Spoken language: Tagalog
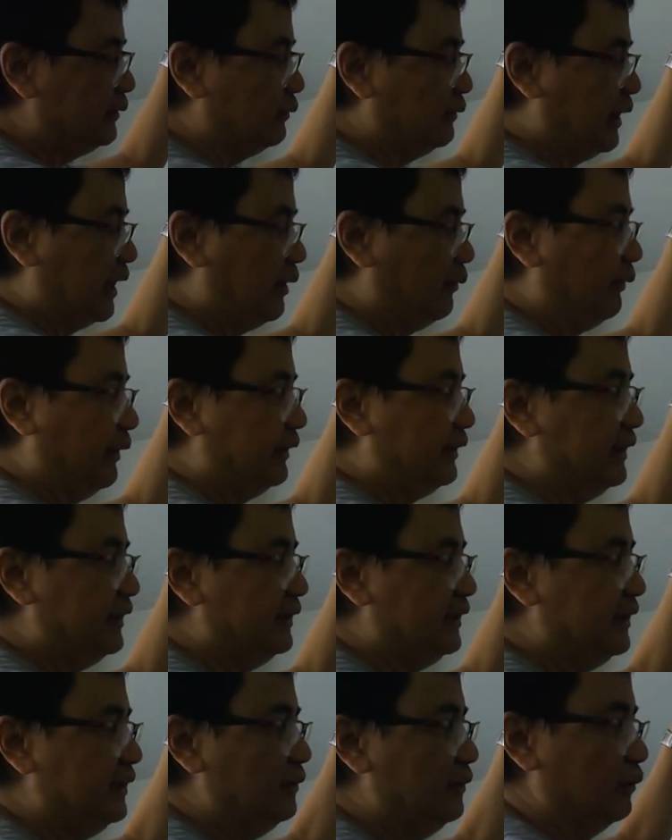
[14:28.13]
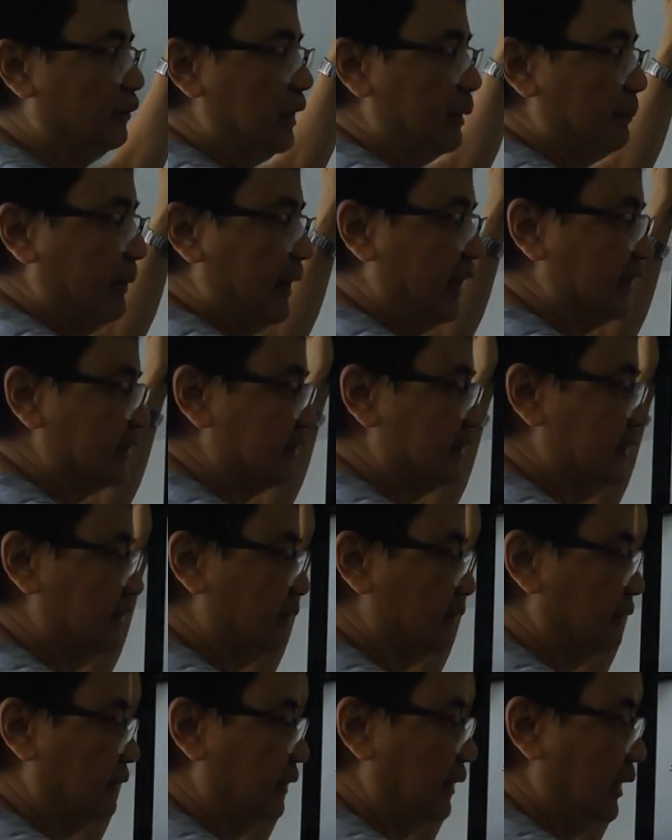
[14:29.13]
dito. Naka-welding din doon. Kaparehas
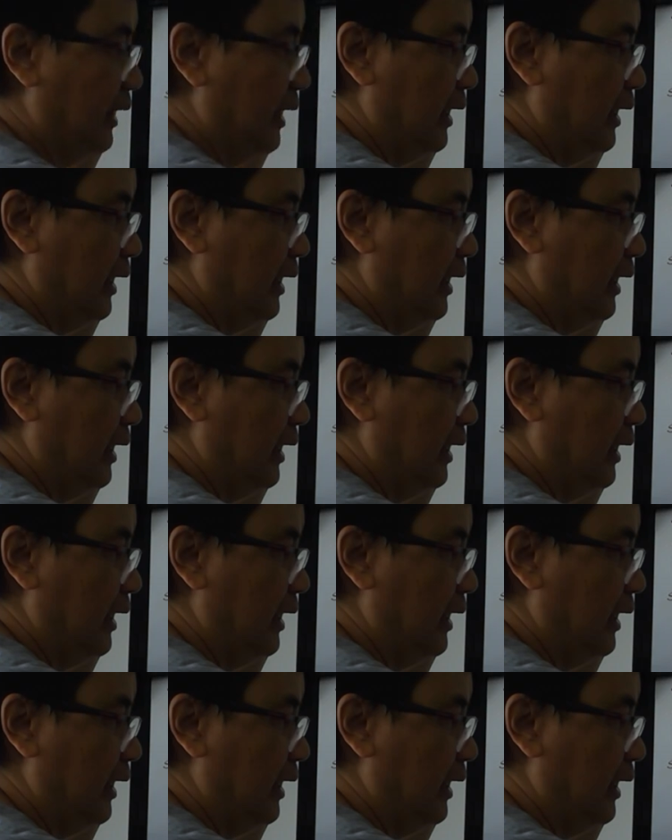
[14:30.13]
din nun.